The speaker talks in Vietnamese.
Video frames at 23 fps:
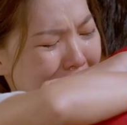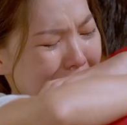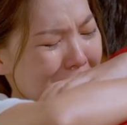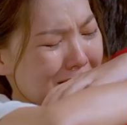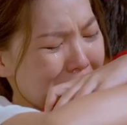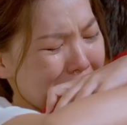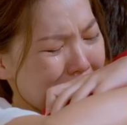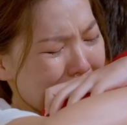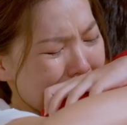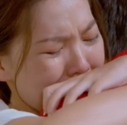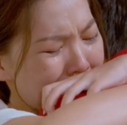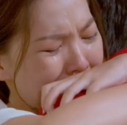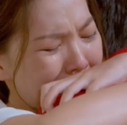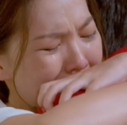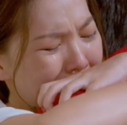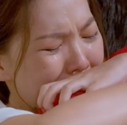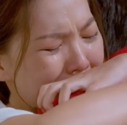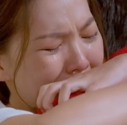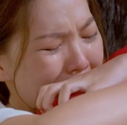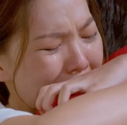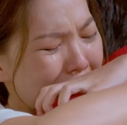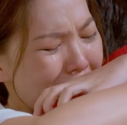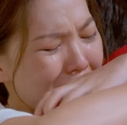Em xin
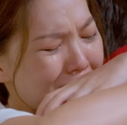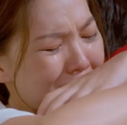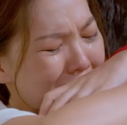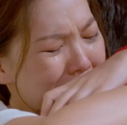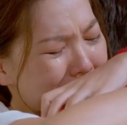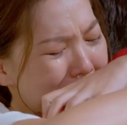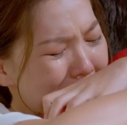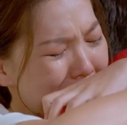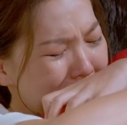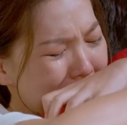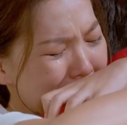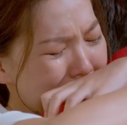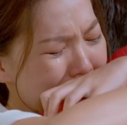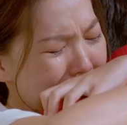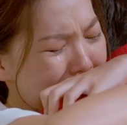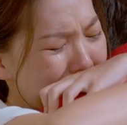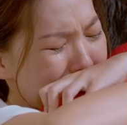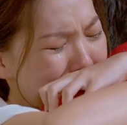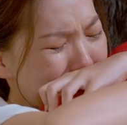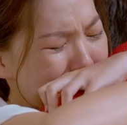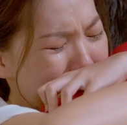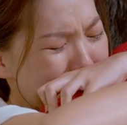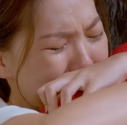lỗi anh mà còn
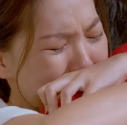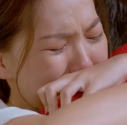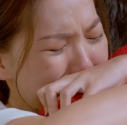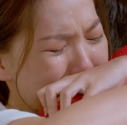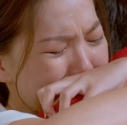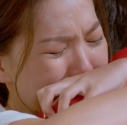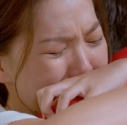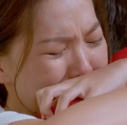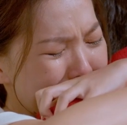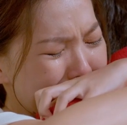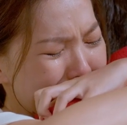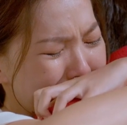nhiều lắm